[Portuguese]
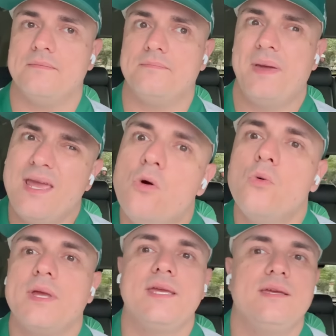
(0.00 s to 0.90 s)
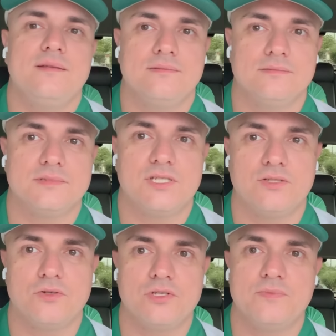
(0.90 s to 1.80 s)
bem ruim de
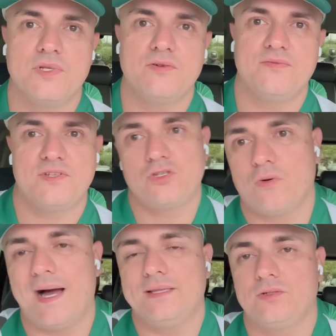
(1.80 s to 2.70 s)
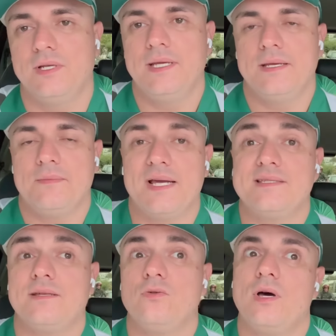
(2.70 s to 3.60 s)
2024, mas
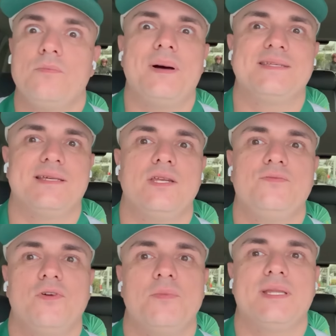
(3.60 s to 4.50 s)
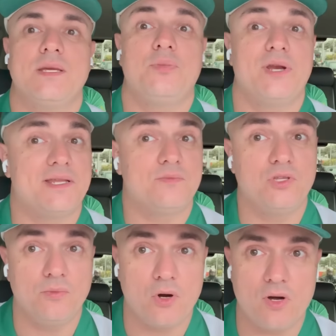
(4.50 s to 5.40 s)
a do ano passado foi uma temporada
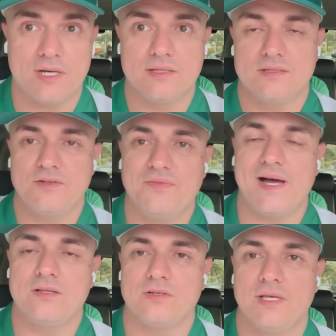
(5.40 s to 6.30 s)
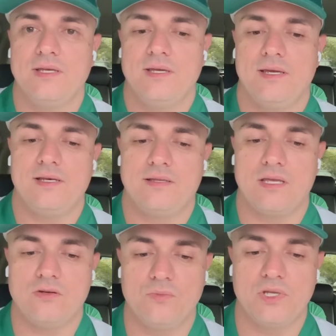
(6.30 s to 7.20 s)
muito boa, de fato, né? Ele
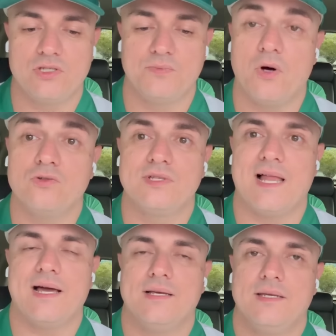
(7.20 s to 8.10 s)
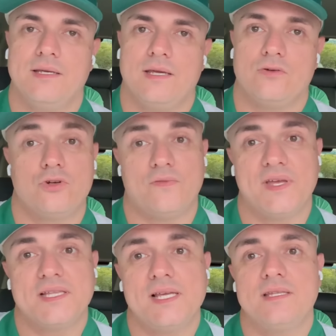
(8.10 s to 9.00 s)
tem números bons lá. É um jovem
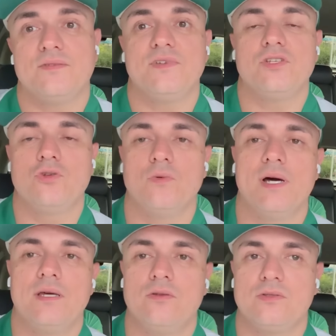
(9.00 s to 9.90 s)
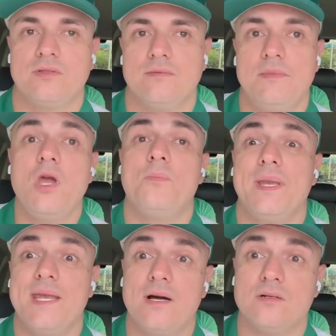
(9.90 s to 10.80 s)
atleta, 21 anos. Minha
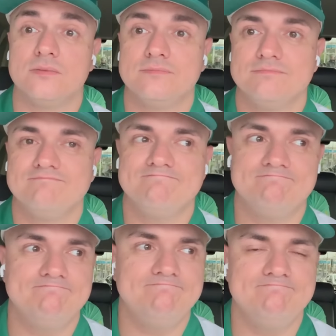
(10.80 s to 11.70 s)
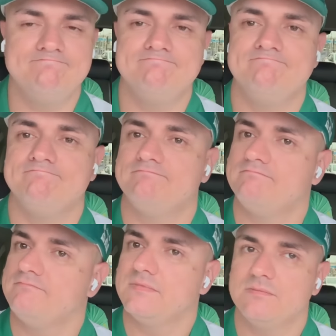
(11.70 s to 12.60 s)
opinião? Hum,
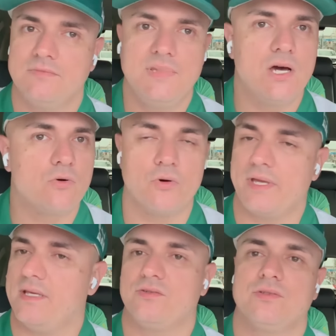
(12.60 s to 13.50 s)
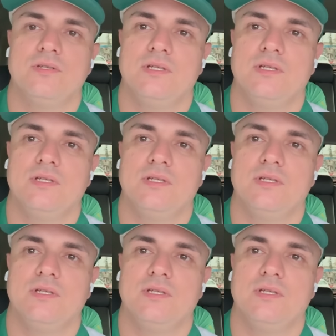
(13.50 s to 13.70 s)
não conheço.